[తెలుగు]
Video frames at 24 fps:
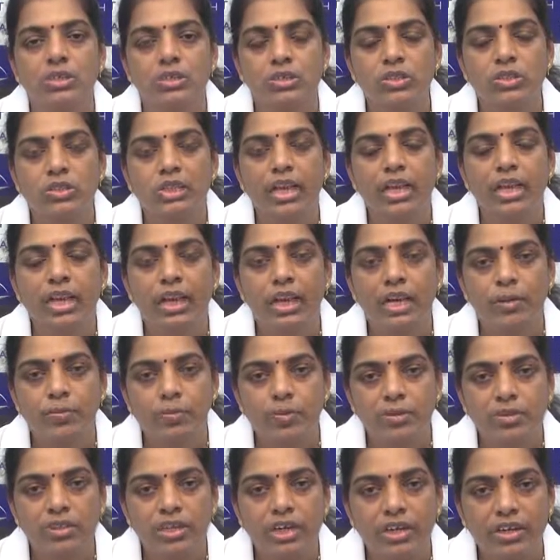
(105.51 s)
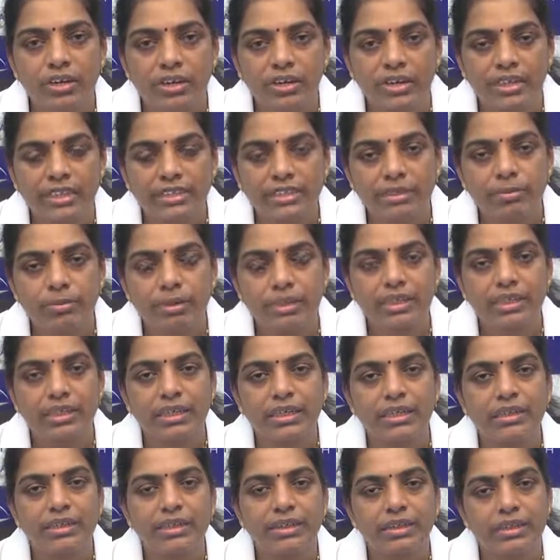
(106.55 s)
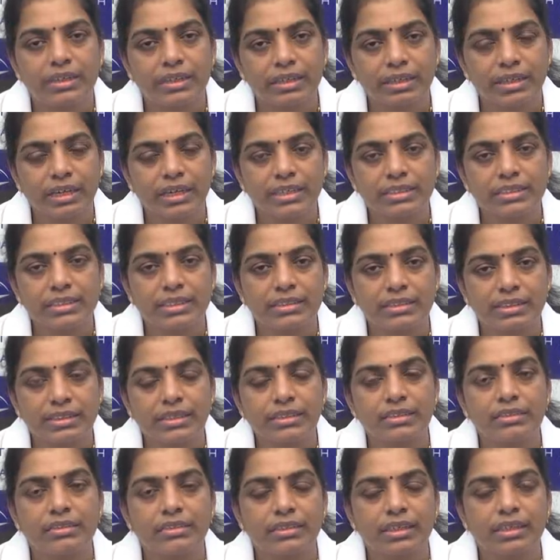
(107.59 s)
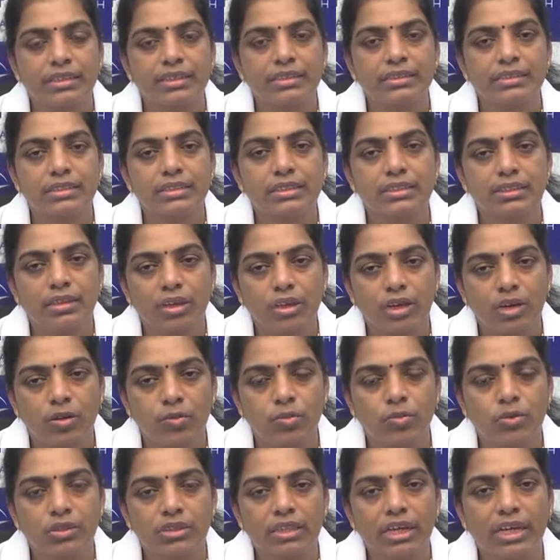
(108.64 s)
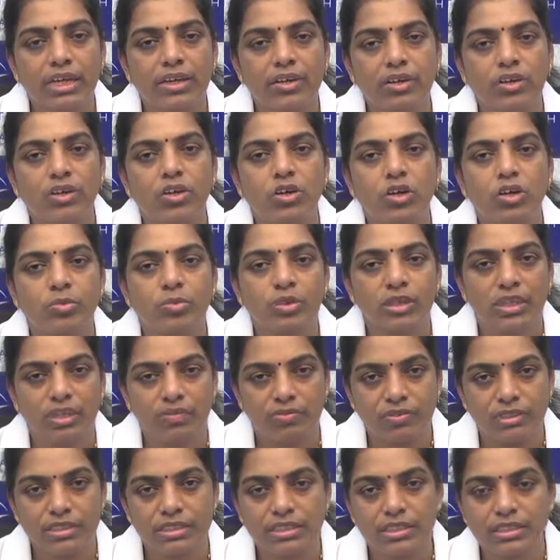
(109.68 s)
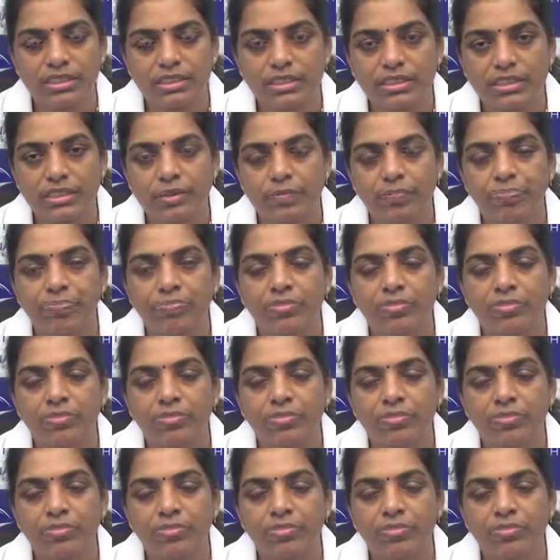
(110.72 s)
సో హైపోథైరాయిడిజం అనేది ఏంటంటే యాజ్ ఐ సెట్ దెర్ ఇస్ అ హార్మోన్ థైరాయిడ్ హార్మోన్ డెఫిషియన్సీ